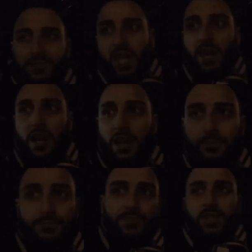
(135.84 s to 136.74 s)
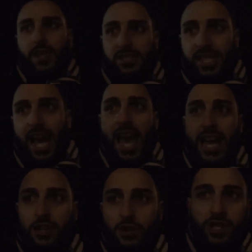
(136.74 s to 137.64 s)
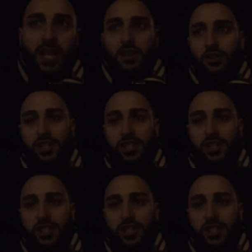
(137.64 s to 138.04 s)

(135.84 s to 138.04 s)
Ähm, das 3-0 dann noch